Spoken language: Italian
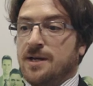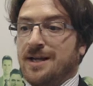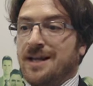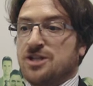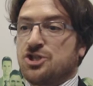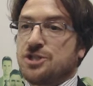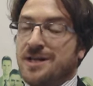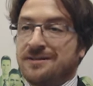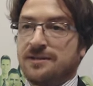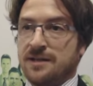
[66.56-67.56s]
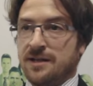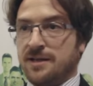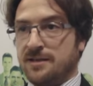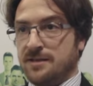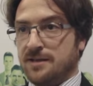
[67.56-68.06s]
la scelta della
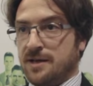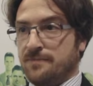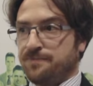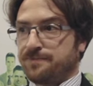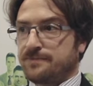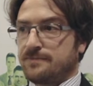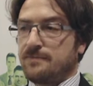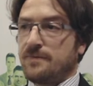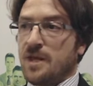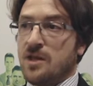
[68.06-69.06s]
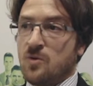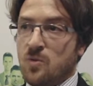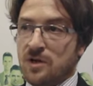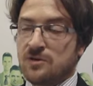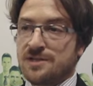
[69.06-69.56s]
rendita è un
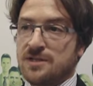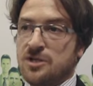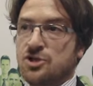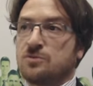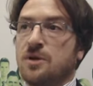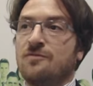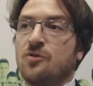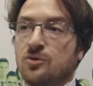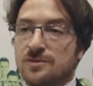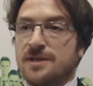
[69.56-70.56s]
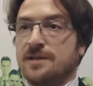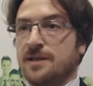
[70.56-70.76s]
qualcosa di lasciato alla volontà